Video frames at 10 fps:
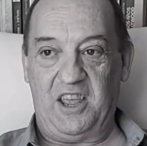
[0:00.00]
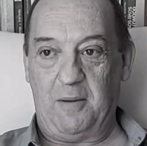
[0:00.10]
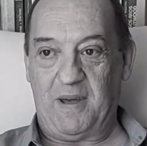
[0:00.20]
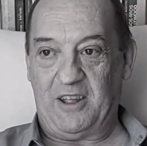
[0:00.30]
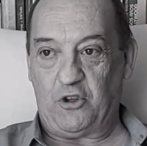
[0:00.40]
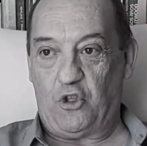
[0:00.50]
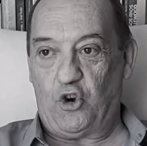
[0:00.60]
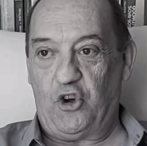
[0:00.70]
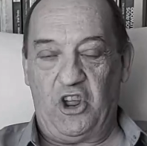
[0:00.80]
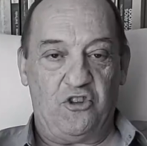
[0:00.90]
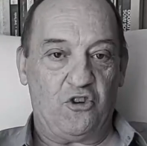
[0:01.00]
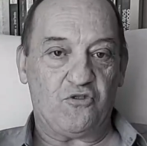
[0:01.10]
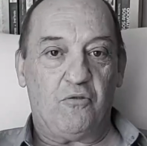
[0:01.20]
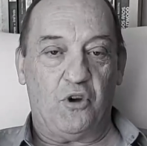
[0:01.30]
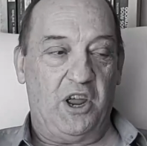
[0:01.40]
y que para todos los niños
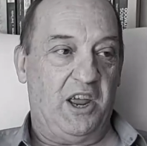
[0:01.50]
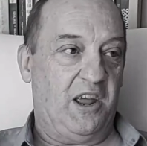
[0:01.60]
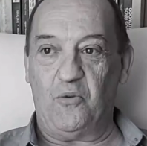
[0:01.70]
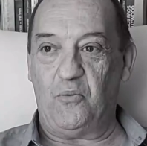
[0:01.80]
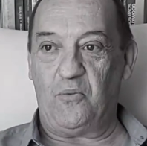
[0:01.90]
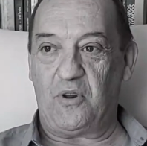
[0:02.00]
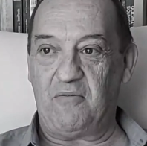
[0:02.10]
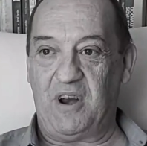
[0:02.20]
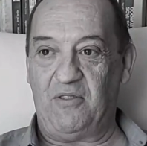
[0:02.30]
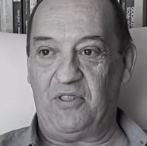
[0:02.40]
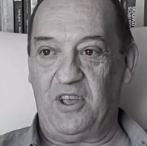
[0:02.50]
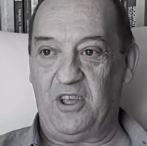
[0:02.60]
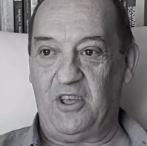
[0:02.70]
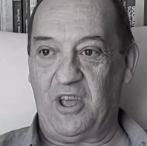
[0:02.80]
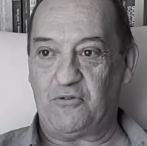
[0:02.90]
fue un
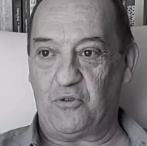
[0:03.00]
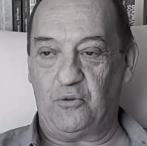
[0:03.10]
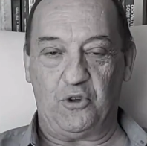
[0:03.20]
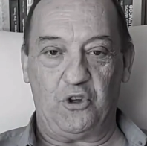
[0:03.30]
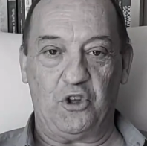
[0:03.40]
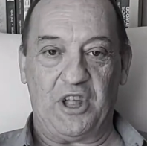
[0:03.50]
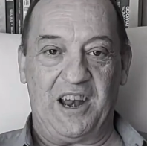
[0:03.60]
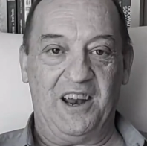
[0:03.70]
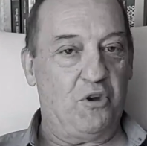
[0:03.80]
referente absoluto y total,